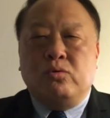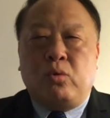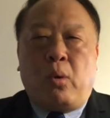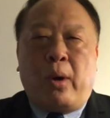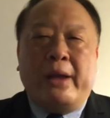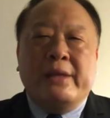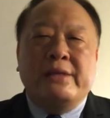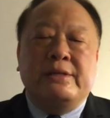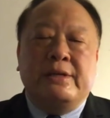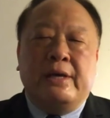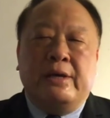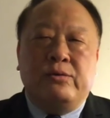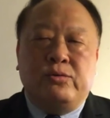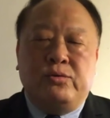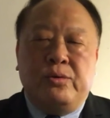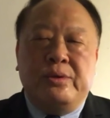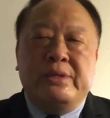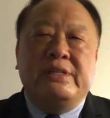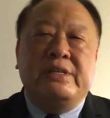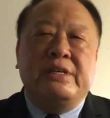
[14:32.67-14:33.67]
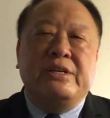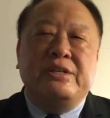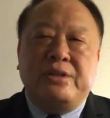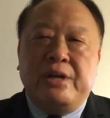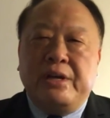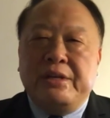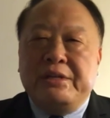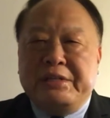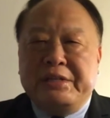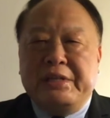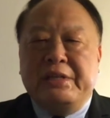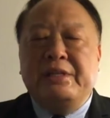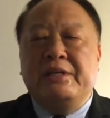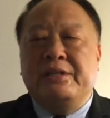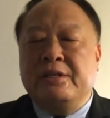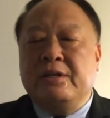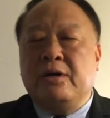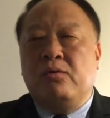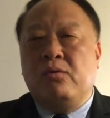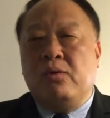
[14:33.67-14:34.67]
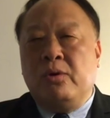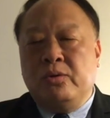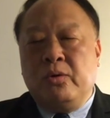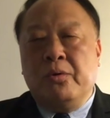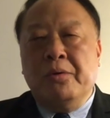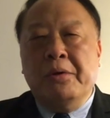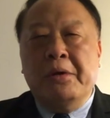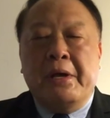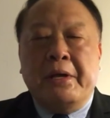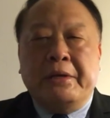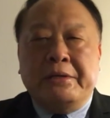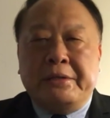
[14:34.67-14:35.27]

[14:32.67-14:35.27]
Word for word: 团结寻亲认亲的这个活动，